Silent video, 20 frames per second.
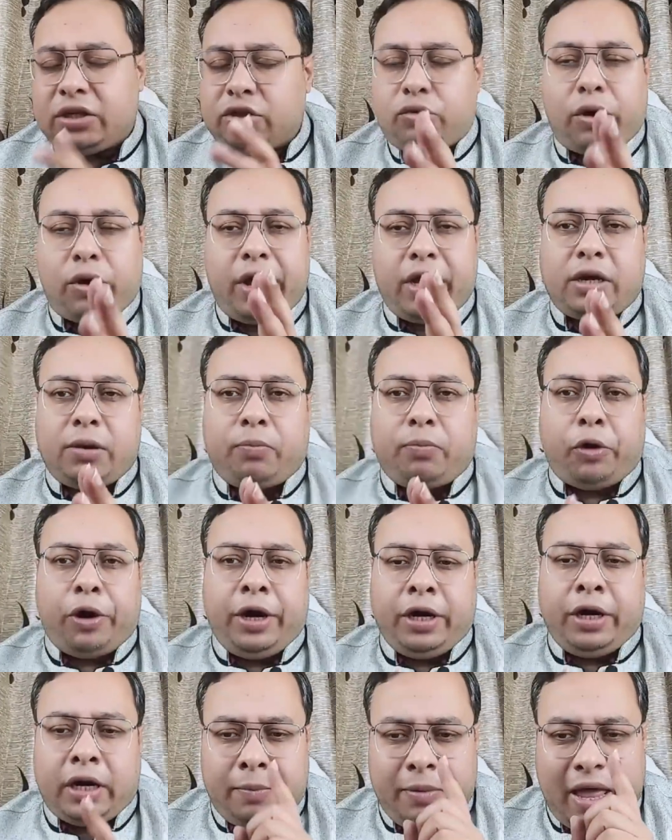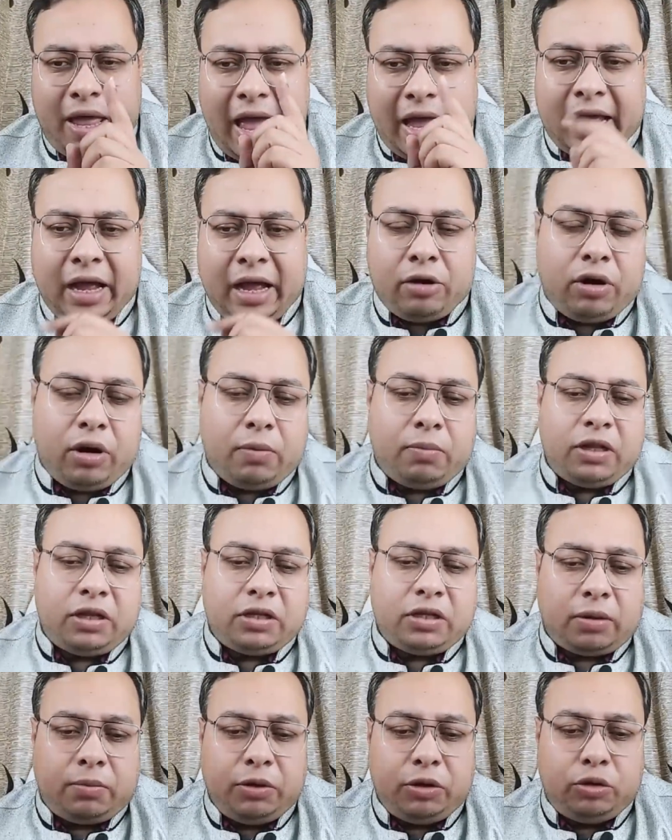বেশ কয়েকটা পয়েন্ট আমি এক এক করে
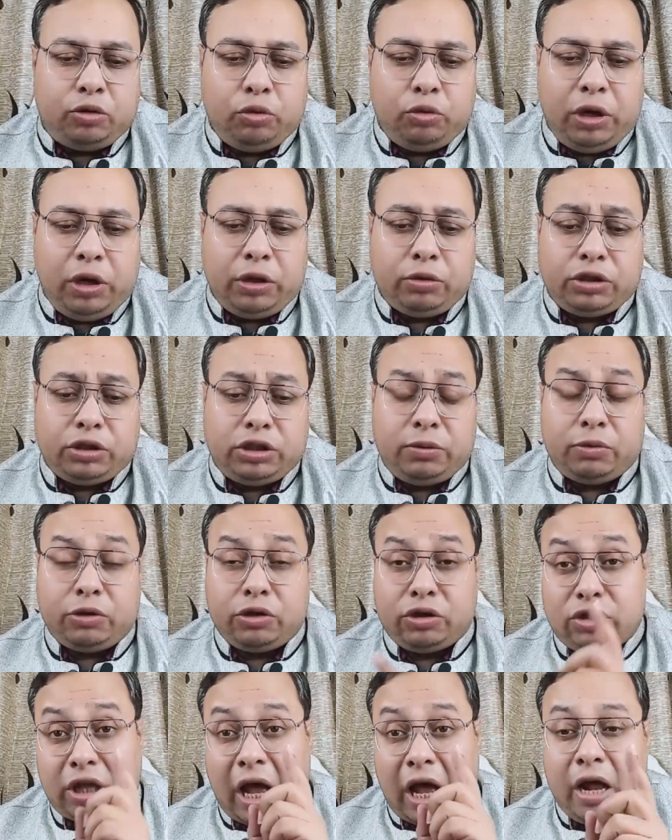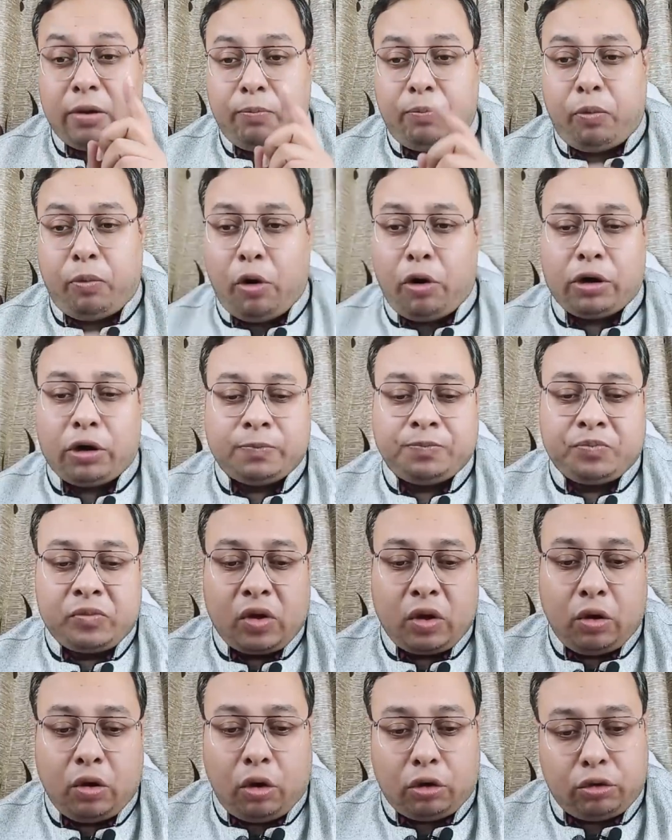আপনাদের সামনে তুলে ধরছি এবং তারপর
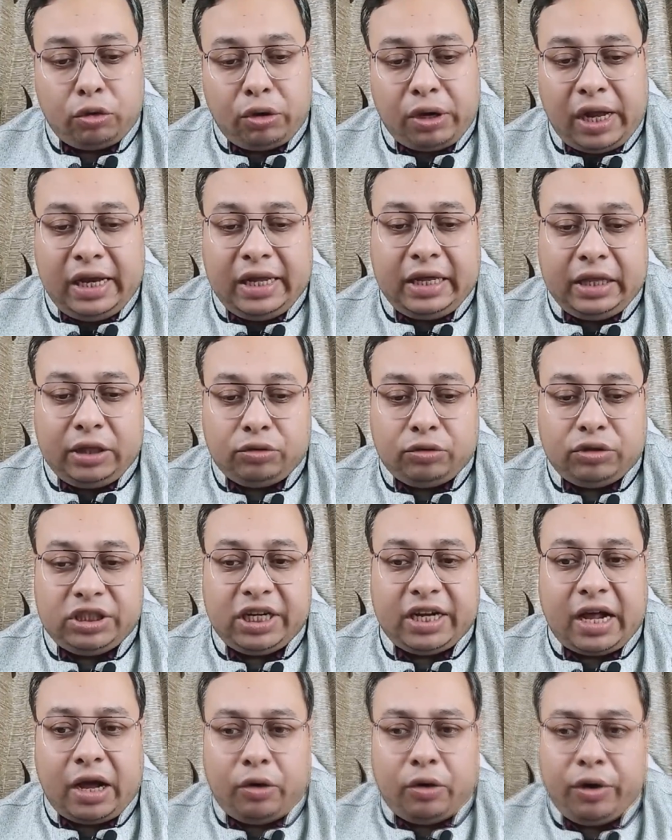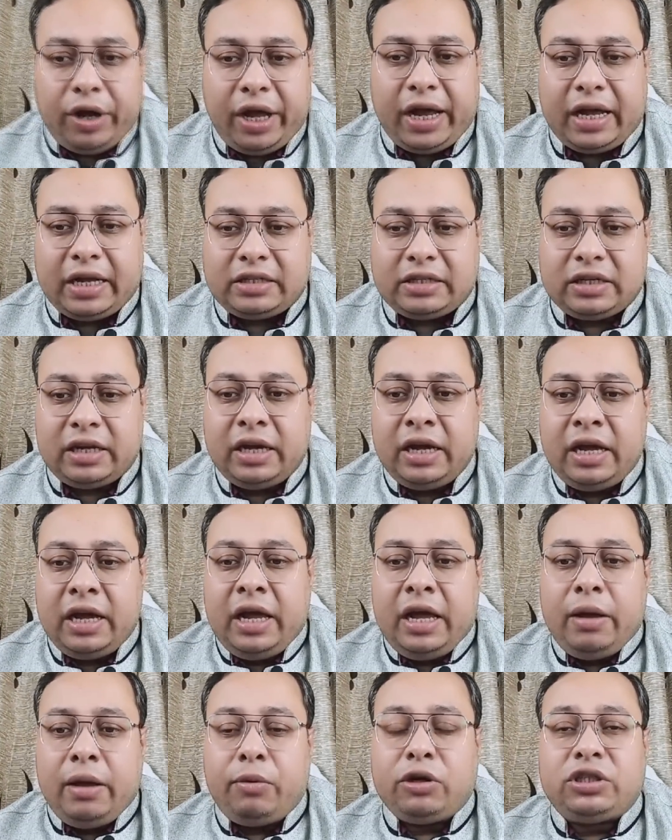গতকালই কিন্তু জেরা হয়ে গেছে
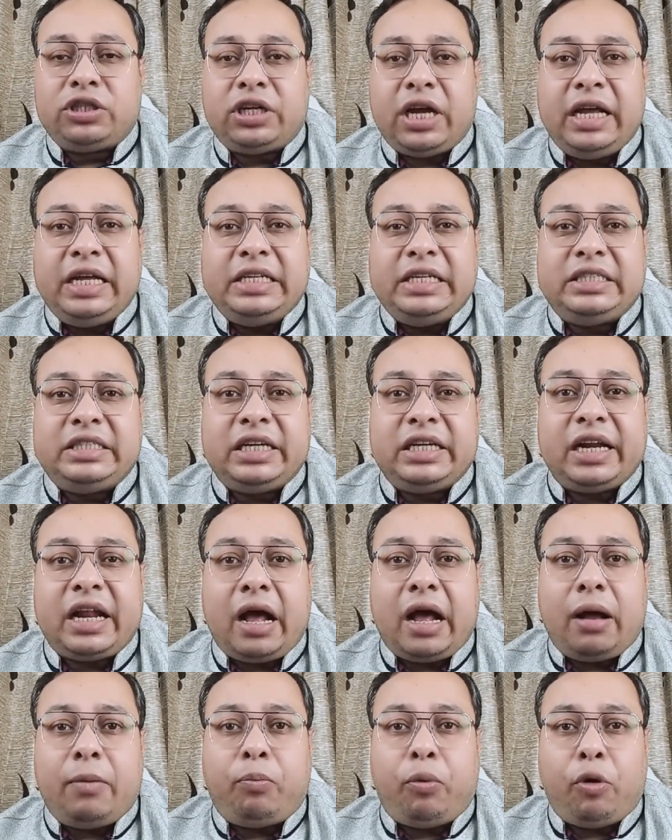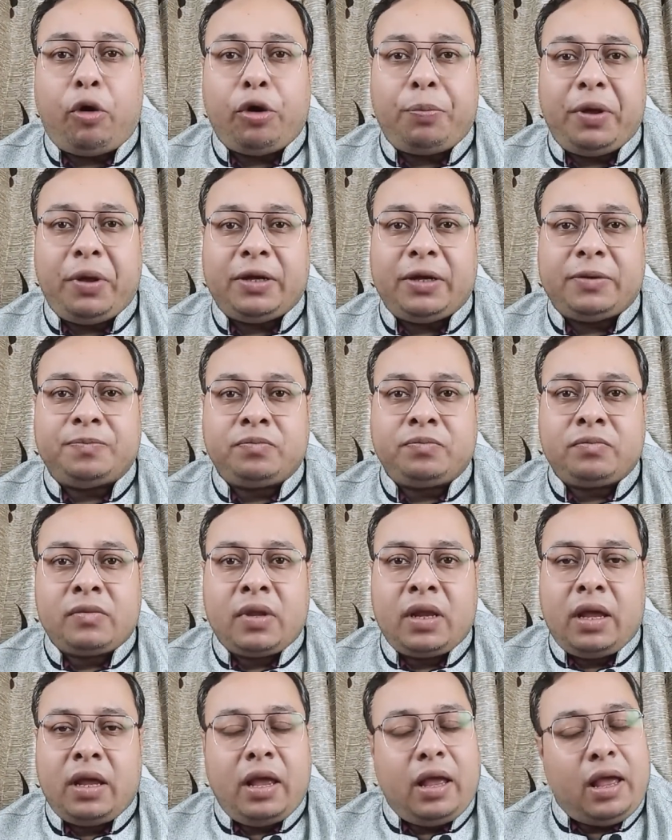এবং সেই জেরা পর্বে
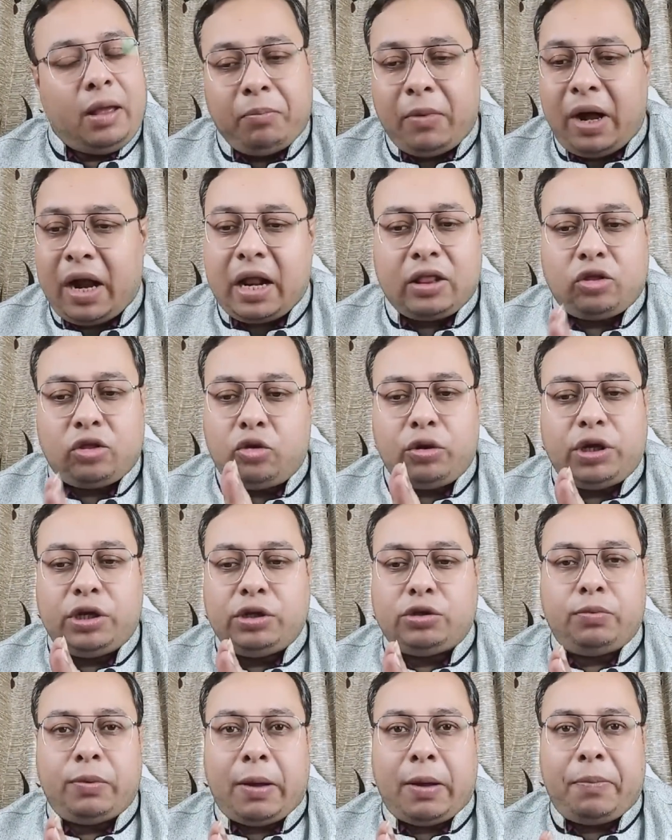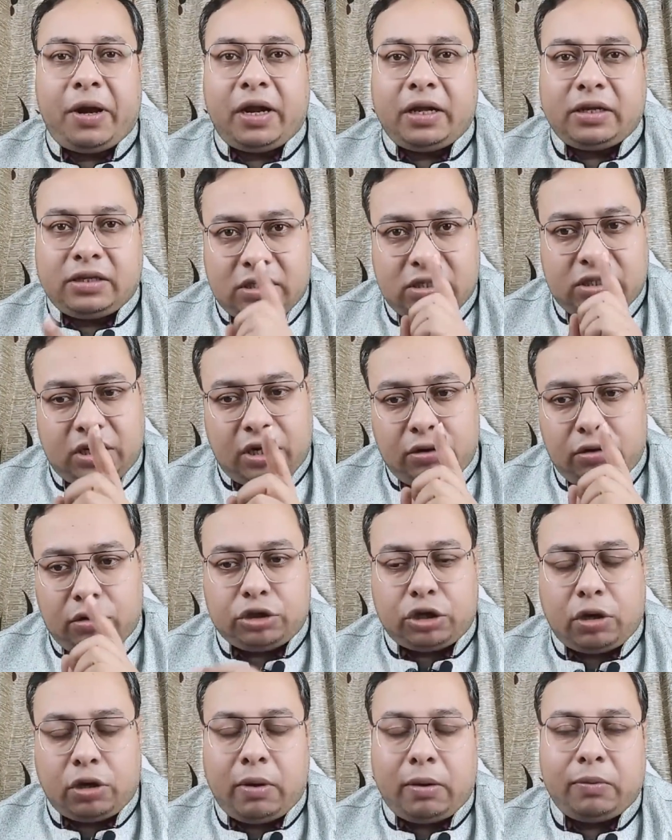মারাত্মক কিছু ব্যাপার আছে
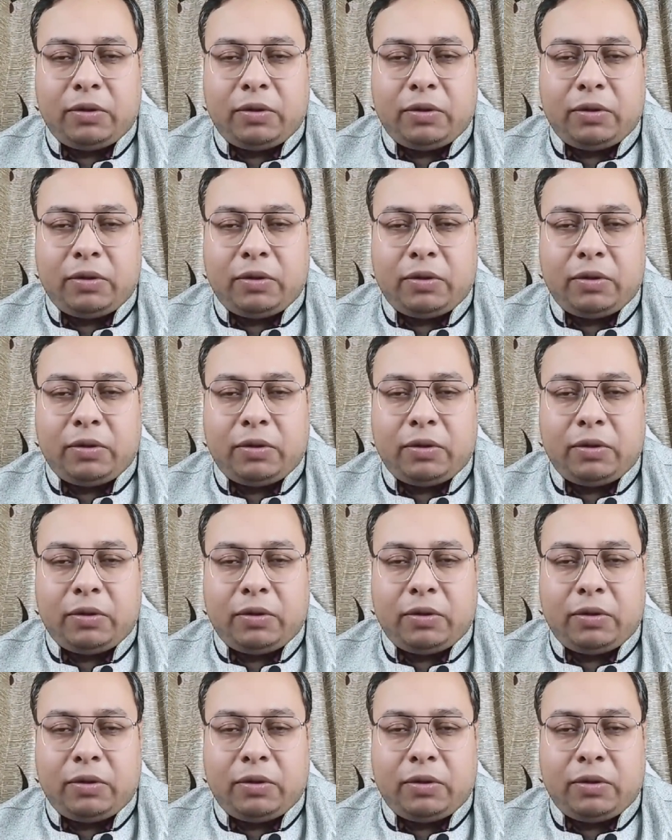সেগুলো